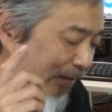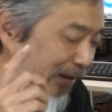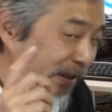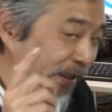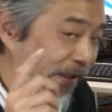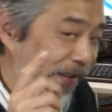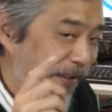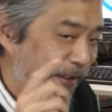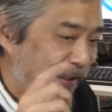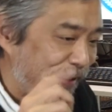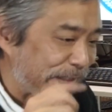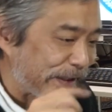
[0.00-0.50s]
ま
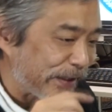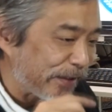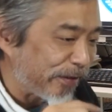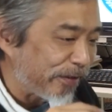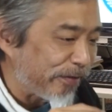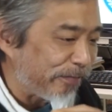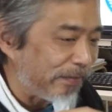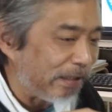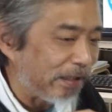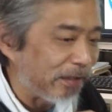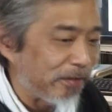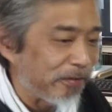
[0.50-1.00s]
せんでしたけ
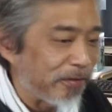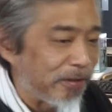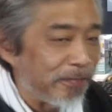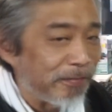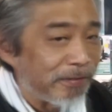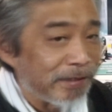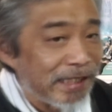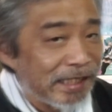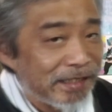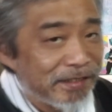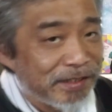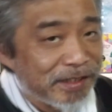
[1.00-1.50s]
ど、まあそれ
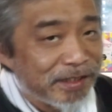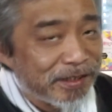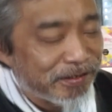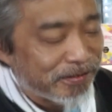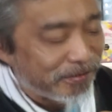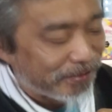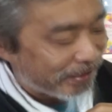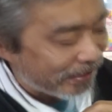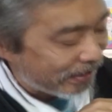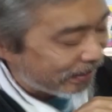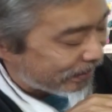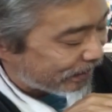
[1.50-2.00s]
も出す必
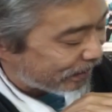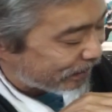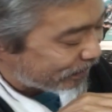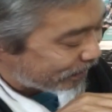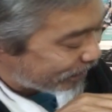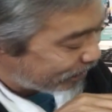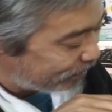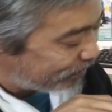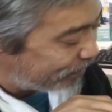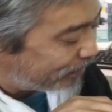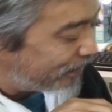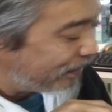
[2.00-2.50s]
要はないんです
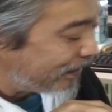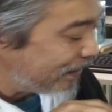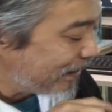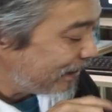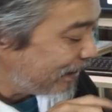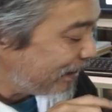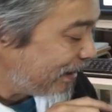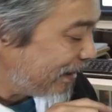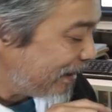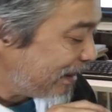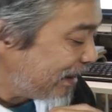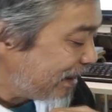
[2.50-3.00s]
けど、
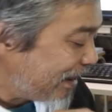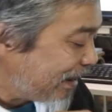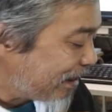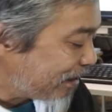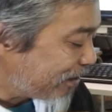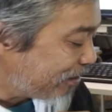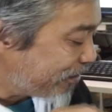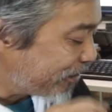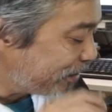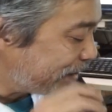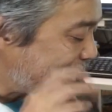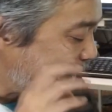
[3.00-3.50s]

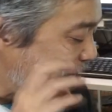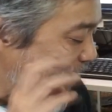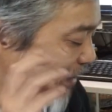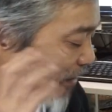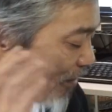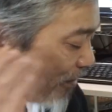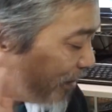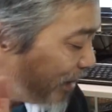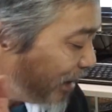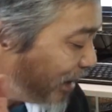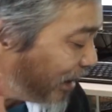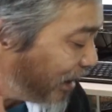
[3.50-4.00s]
古代
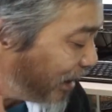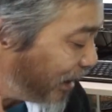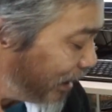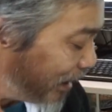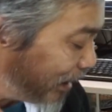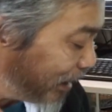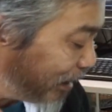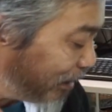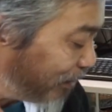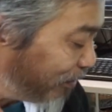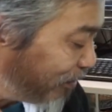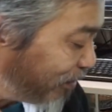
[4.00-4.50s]
ユキ
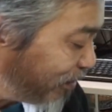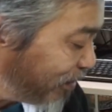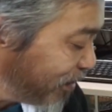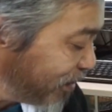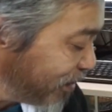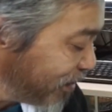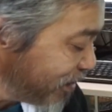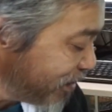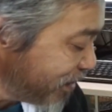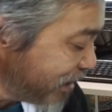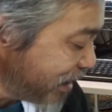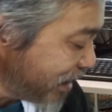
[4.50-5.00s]
救
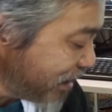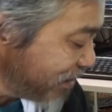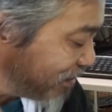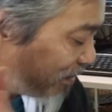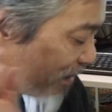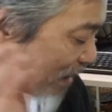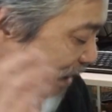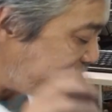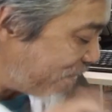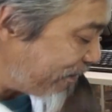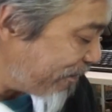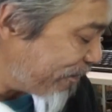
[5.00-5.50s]
出作
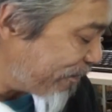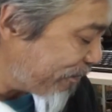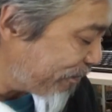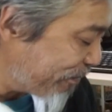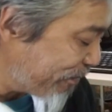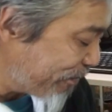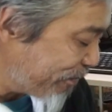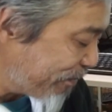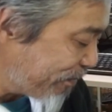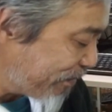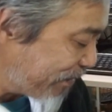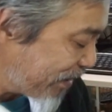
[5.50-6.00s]
戦
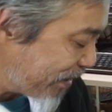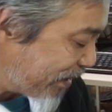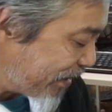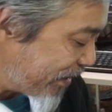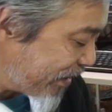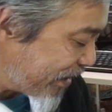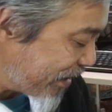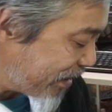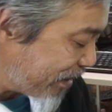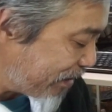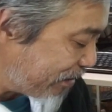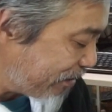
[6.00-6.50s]
実